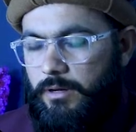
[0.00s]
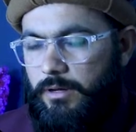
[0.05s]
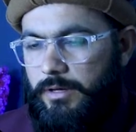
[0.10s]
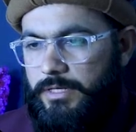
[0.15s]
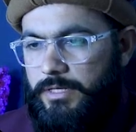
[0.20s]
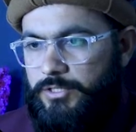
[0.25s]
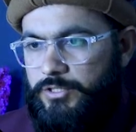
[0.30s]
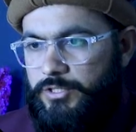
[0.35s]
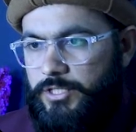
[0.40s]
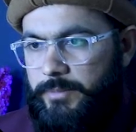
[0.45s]

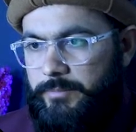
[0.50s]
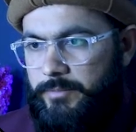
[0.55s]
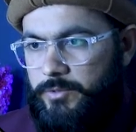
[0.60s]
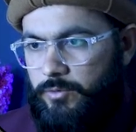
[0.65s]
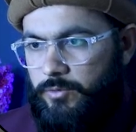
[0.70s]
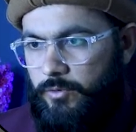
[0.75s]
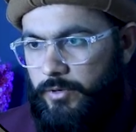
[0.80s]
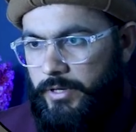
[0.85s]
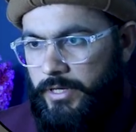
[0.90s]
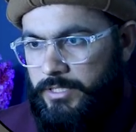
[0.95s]
इन शेप्स
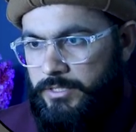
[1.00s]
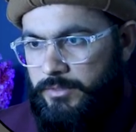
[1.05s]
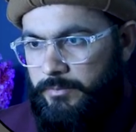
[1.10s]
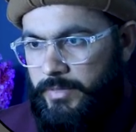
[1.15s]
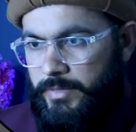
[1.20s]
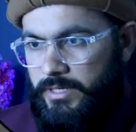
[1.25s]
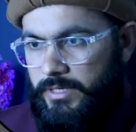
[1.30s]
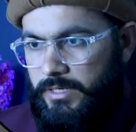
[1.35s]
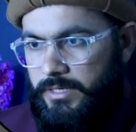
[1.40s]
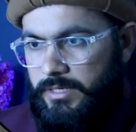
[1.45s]
को
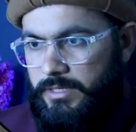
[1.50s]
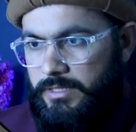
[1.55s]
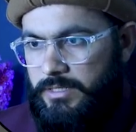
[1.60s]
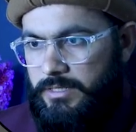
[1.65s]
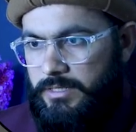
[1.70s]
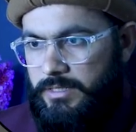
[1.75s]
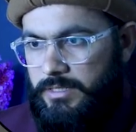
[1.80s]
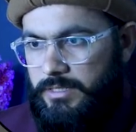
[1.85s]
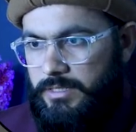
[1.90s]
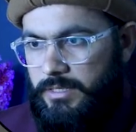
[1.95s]
एक्सपेंड कर
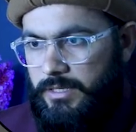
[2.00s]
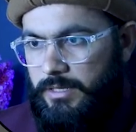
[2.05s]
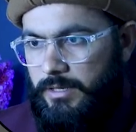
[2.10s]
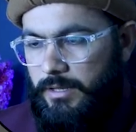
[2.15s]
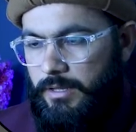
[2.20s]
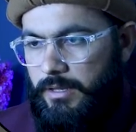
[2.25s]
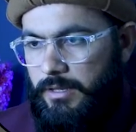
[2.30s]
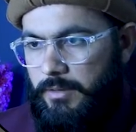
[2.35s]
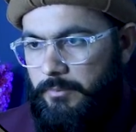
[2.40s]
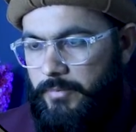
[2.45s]
देते थे
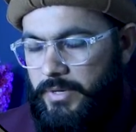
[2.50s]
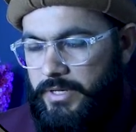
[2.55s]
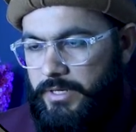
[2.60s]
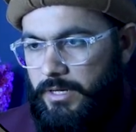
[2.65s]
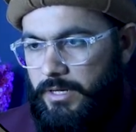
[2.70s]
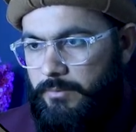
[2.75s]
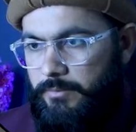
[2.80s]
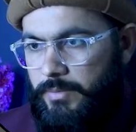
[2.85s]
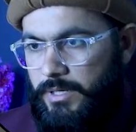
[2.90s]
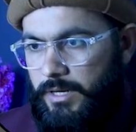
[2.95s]
मैं
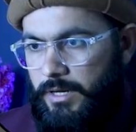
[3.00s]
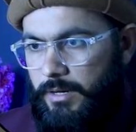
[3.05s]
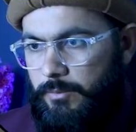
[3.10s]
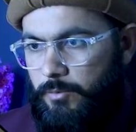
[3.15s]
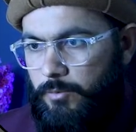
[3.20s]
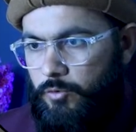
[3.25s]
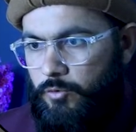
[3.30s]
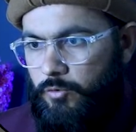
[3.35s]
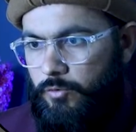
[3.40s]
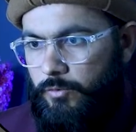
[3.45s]
यहाँ पर आप
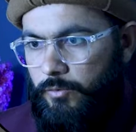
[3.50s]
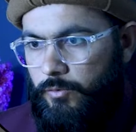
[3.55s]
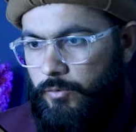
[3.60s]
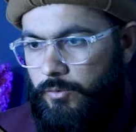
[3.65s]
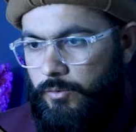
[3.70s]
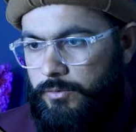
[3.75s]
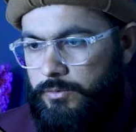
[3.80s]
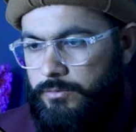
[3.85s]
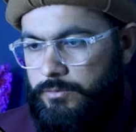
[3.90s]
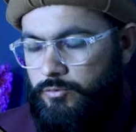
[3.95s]
लोगों को
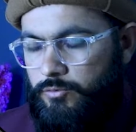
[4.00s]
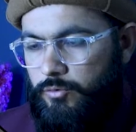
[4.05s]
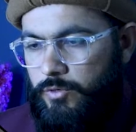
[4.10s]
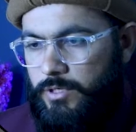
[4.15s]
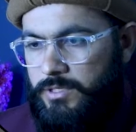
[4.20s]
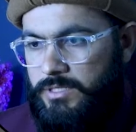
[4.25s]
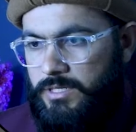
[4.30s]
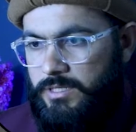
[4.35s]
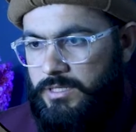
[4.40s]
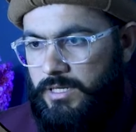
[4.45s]
थोड़ा
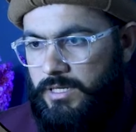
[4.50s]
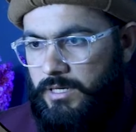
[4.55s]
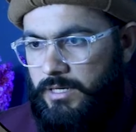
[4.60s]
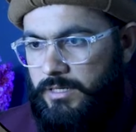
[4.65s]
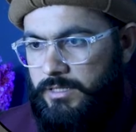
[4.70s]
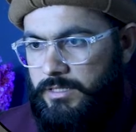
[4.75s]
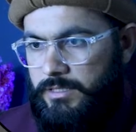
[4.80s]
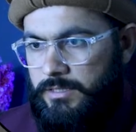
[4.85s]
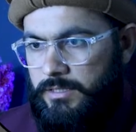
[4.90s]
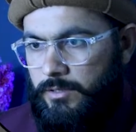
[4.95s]
सा दिखा
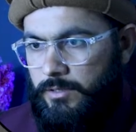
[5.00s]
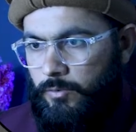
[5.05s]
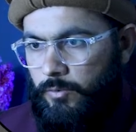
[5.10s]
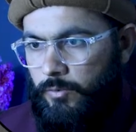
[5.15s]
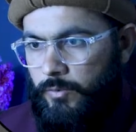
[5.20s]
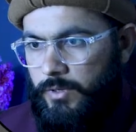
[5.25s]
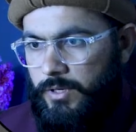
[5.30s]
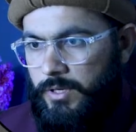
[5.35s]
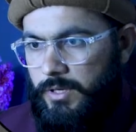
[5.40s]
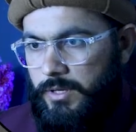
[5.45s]
देता हूँ
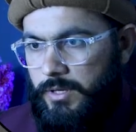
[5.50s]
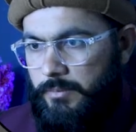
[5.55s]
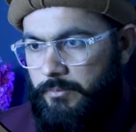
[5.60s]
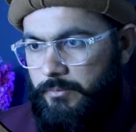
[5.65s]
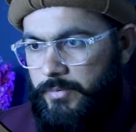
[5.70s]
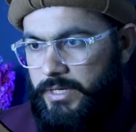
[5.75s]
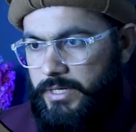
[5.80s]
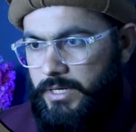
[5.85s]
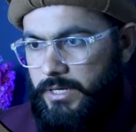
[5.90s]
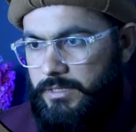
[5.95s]

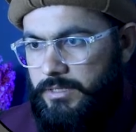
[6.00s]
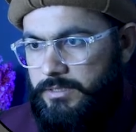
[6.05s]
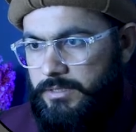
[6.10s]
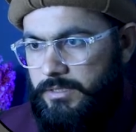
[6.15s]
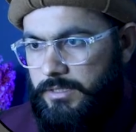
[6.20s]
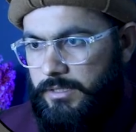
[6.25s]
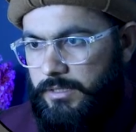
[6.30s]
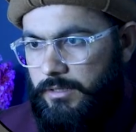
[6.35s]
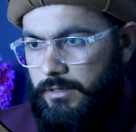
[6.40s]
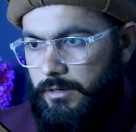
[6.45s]
मैं यहाँ से